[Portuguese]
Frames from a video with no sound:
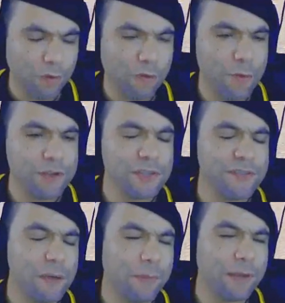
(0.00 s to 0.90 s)
Provavelmente
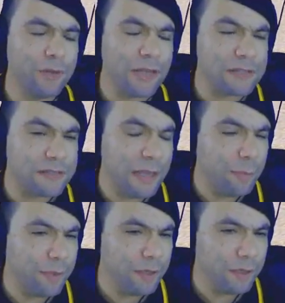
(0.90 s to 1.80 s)
você vai patrulhar
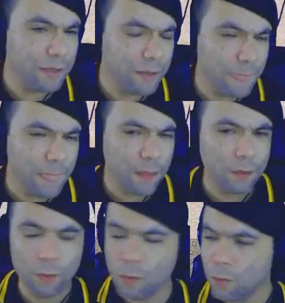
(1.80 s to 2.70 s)
sempre
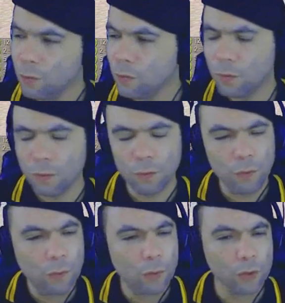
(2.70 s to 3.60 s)
com
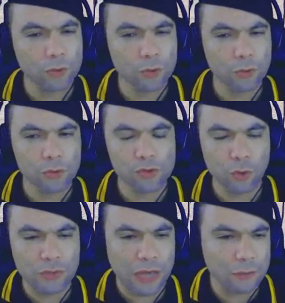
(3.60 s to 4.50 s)
um outro
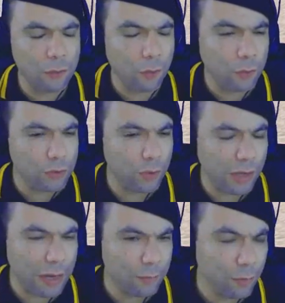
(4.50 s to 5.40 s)
soldado ou um outro
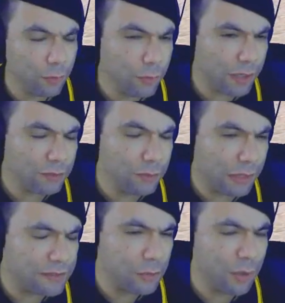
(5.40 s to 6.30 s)
cabo ou algum
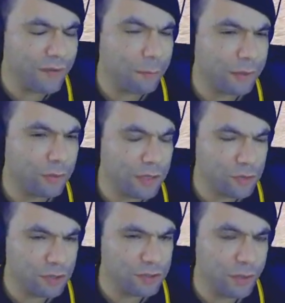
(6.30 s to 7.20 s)
graduado. Você nunca vai patrulhar
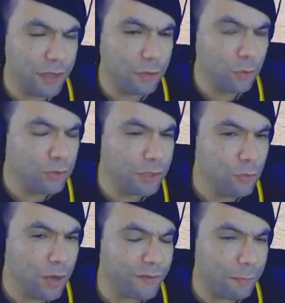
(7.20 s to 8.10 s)
sozinho. Recruta
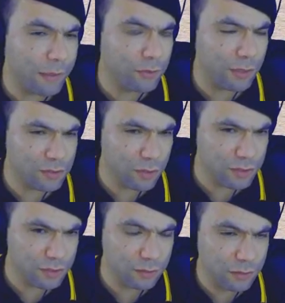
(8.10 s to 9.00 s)
nunca vai patrulhar
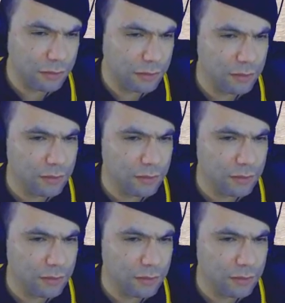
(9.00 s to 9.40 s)
sozinho.